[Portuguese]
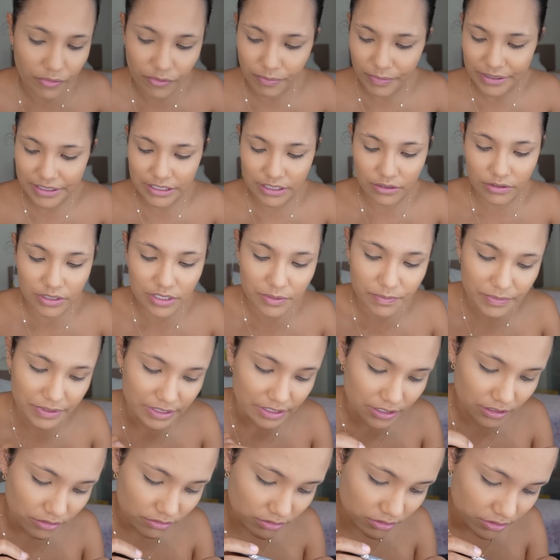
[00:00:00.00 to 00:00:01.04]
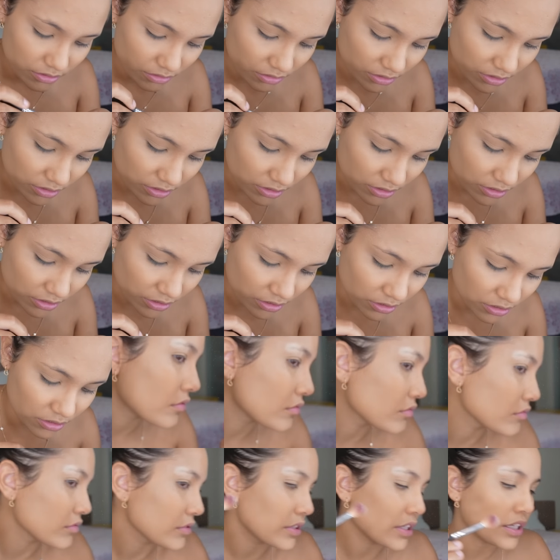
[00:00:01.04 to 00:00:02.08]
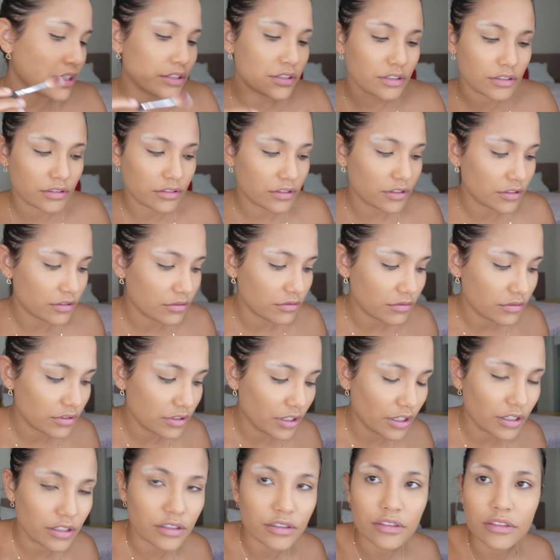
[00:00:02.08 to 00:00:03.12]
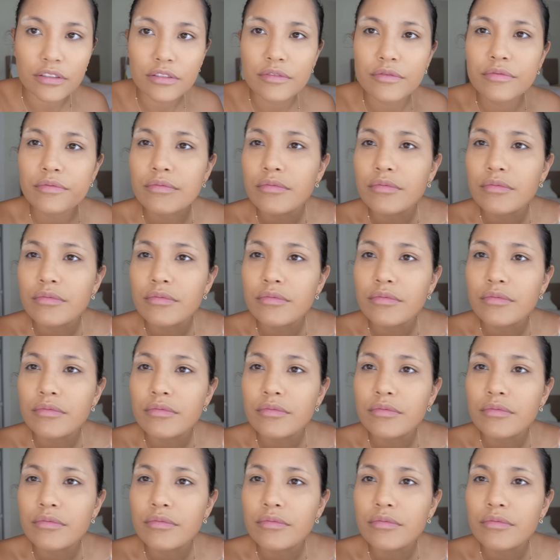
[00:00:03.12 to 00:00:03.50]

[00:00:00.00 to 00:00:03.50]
Vou passar com esse pincelzinho aqui. Tá adiantando nada.